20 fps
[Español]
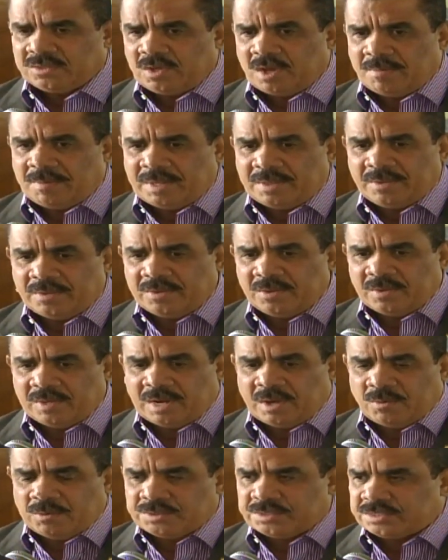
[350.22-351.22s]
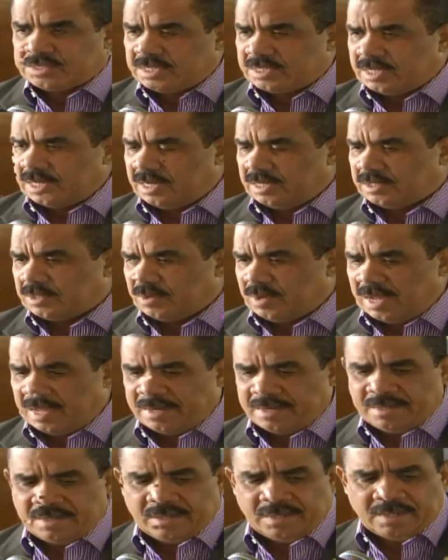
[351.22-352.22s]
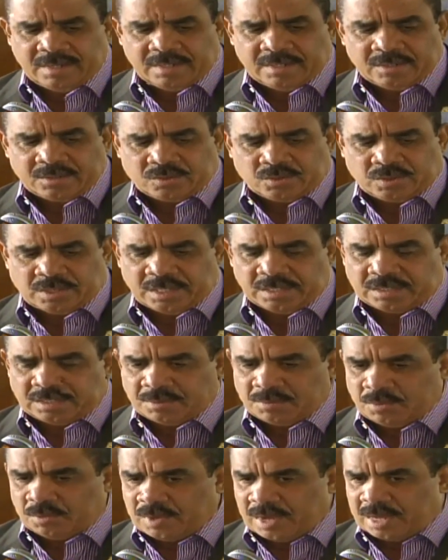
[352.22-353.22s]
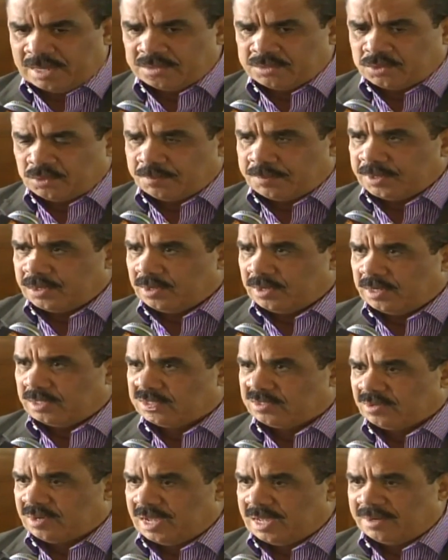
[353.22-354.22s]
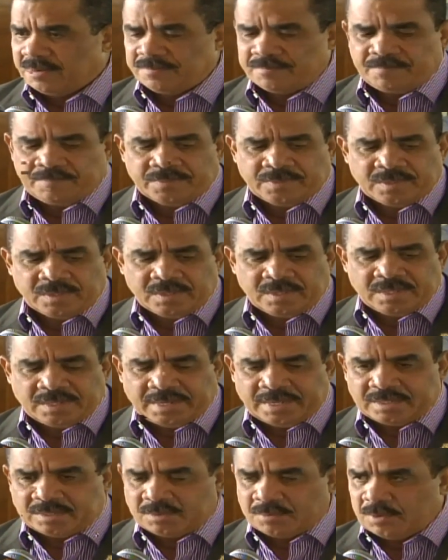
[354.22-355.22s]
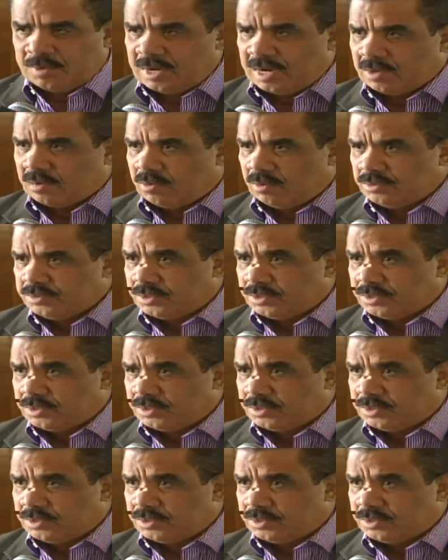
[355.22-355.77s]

Estoy hablando yo de la Junta Central Electoral, el Tribunal Superior Electoral, el Tribunal